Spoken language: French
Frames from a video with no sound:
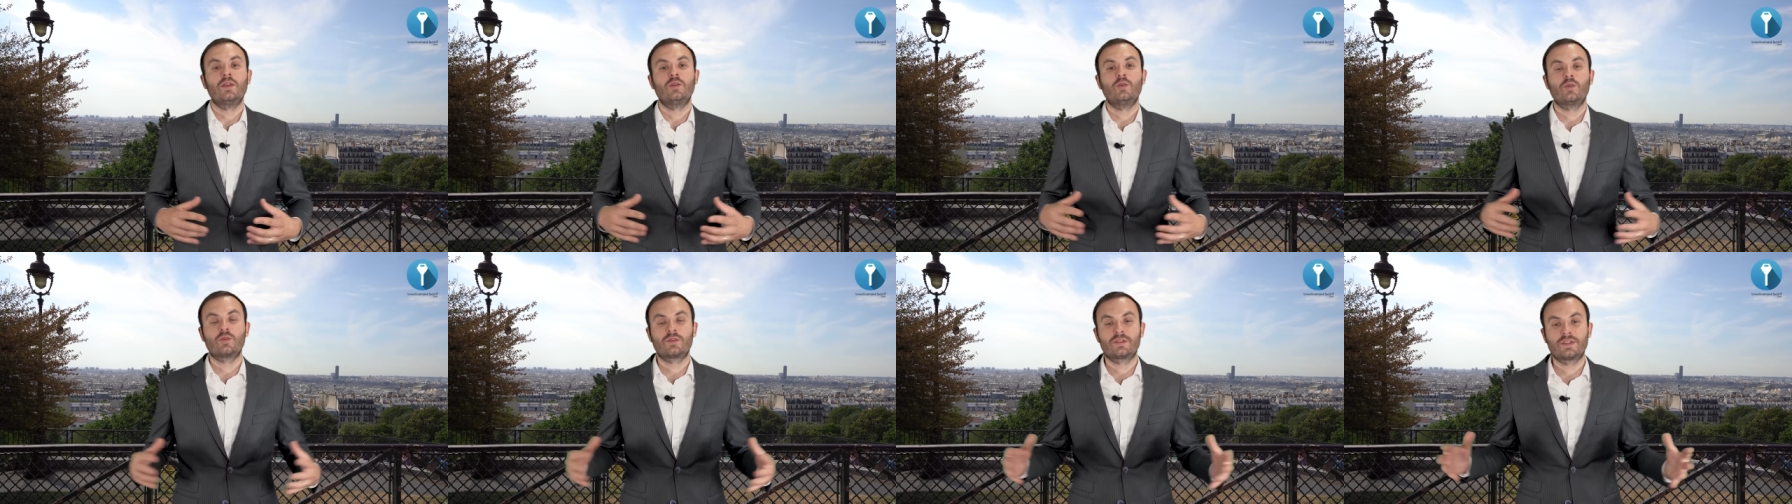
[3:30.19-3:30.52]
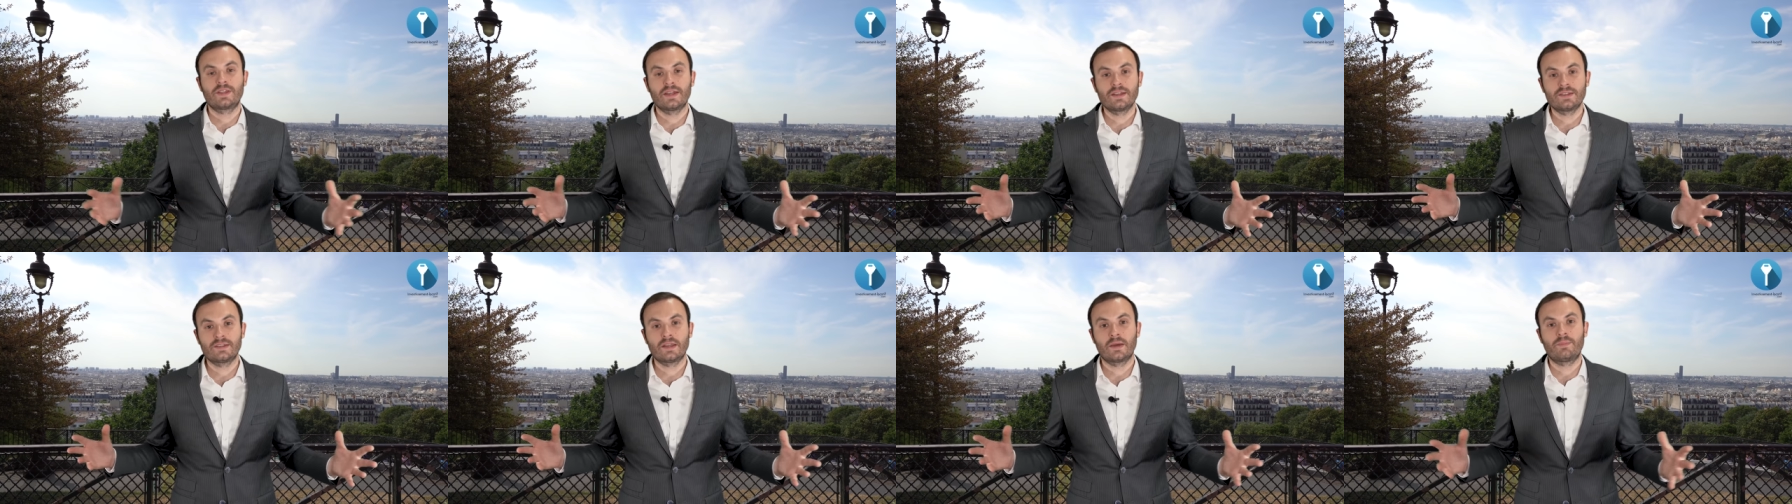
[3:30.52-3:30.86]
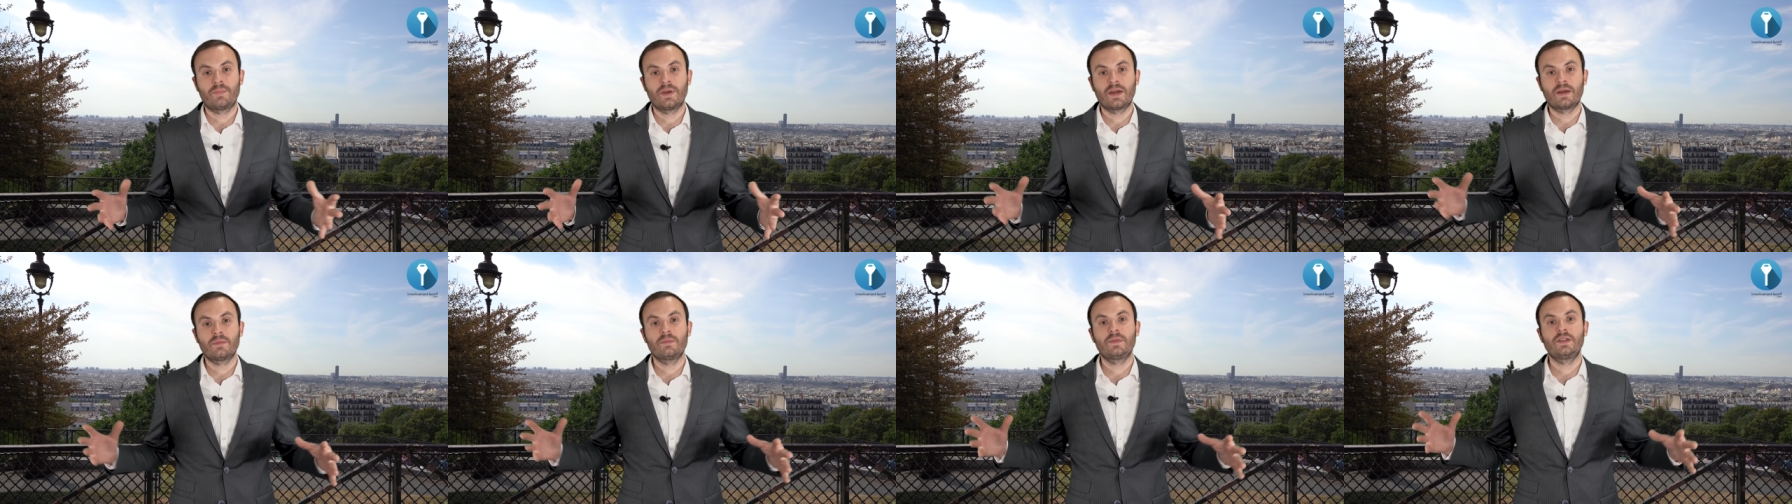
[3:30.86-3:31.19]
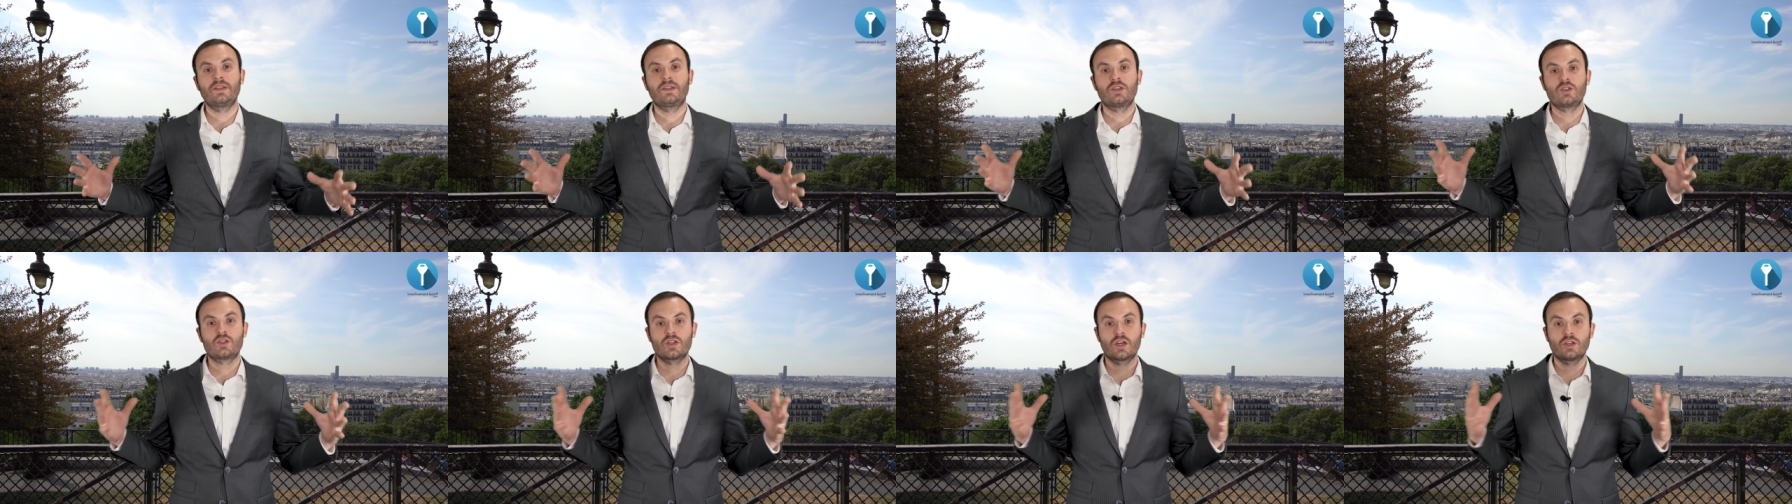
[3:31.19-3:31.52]
Donc ça, ça
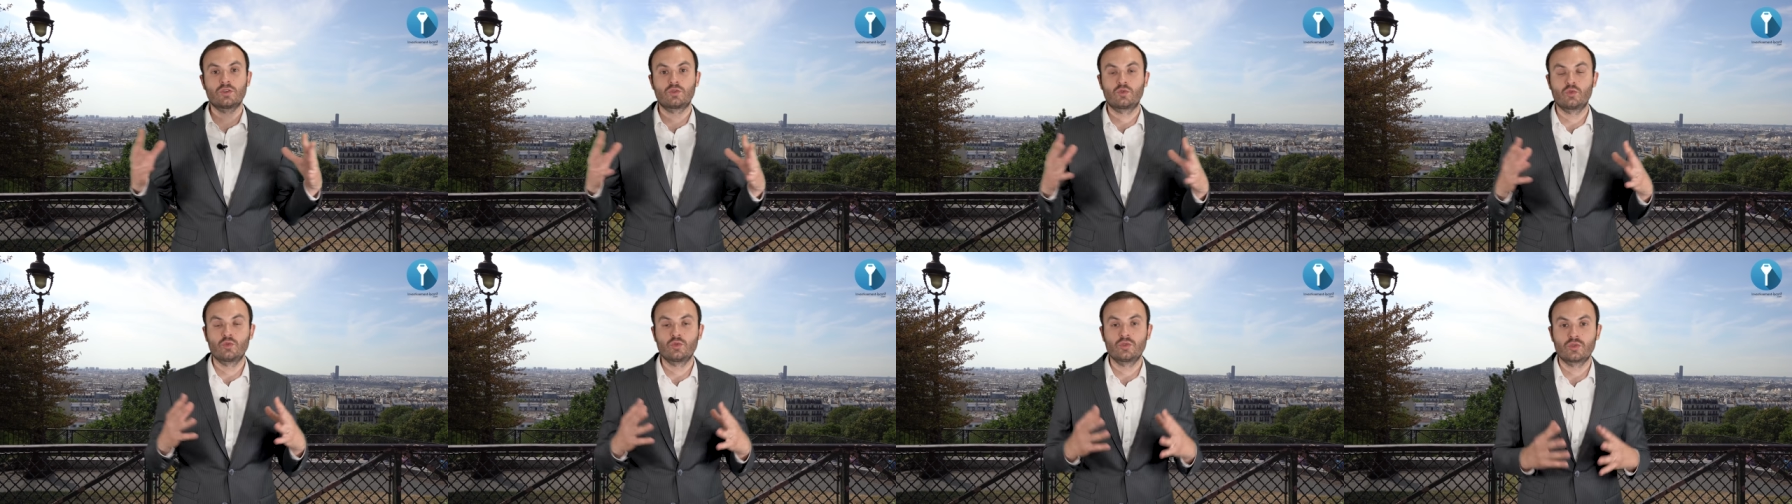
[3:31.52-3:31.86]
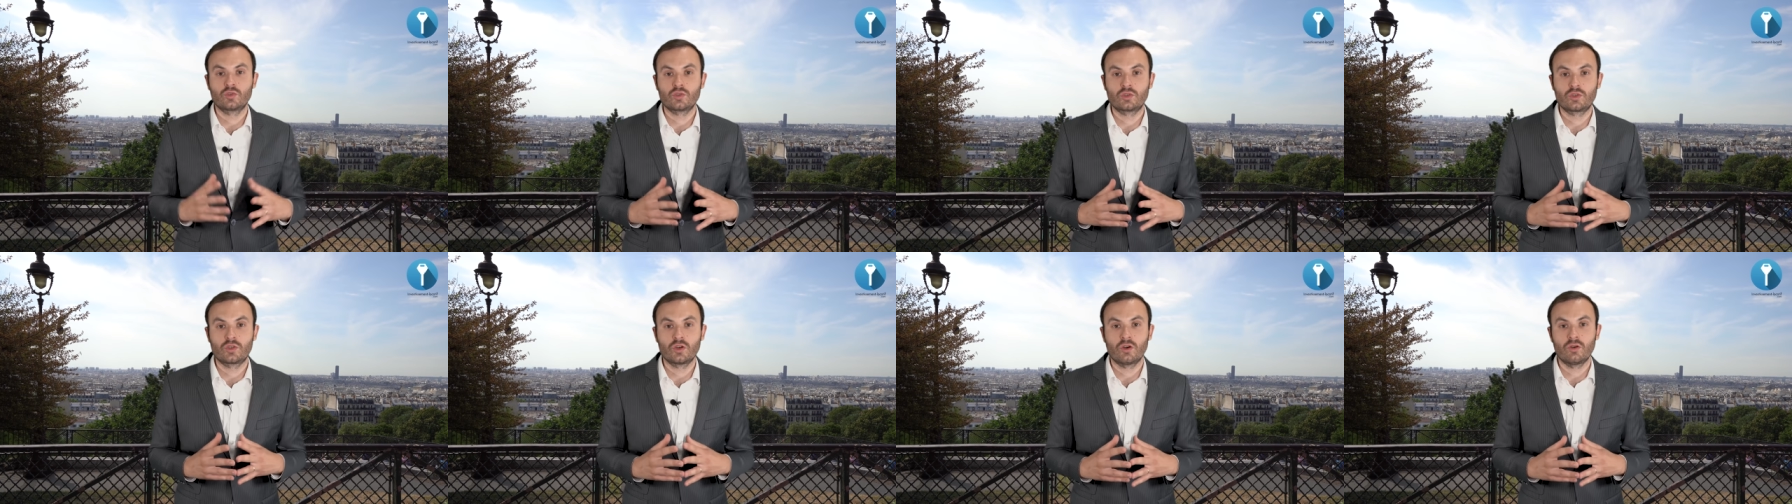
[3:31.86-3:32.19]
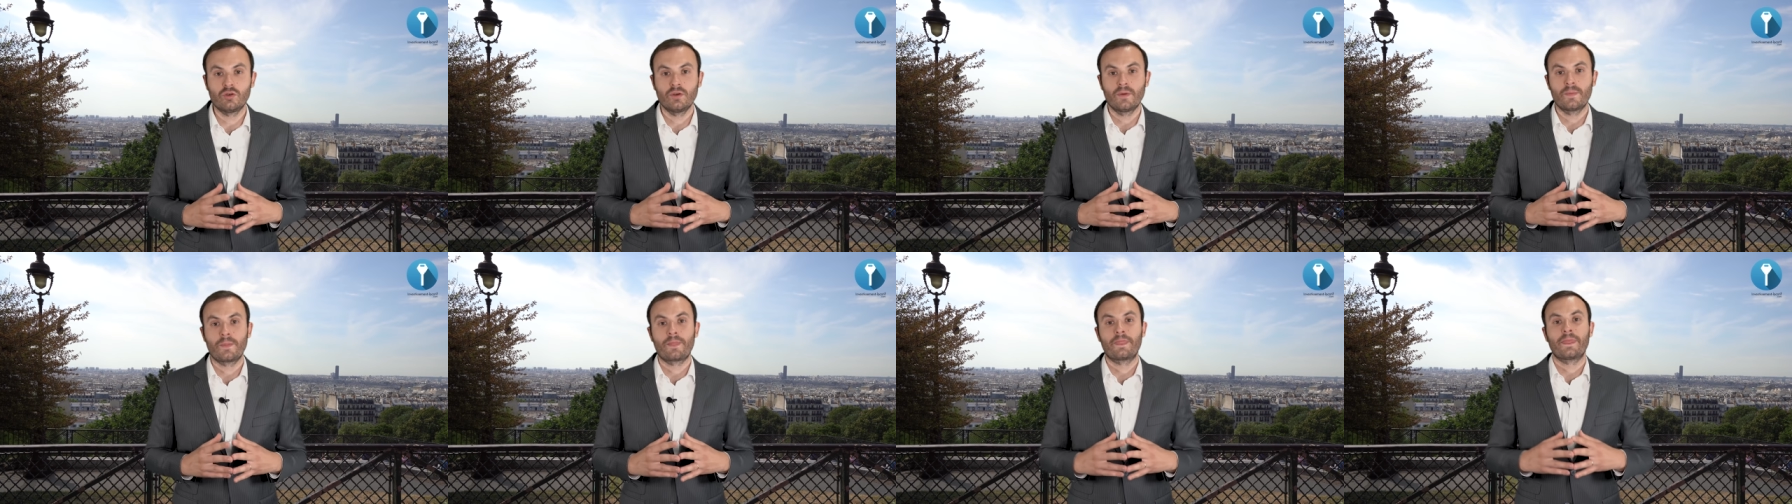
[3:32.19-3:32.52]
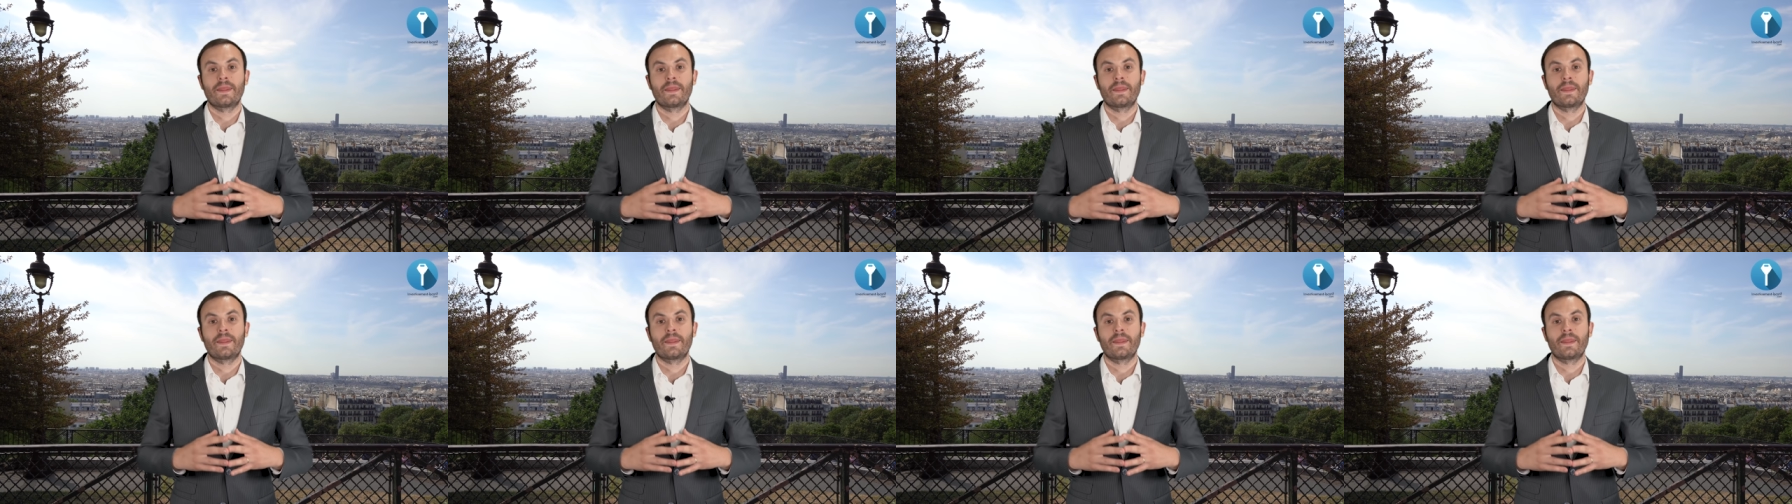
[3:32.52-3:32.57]
permet déjà tout ce temps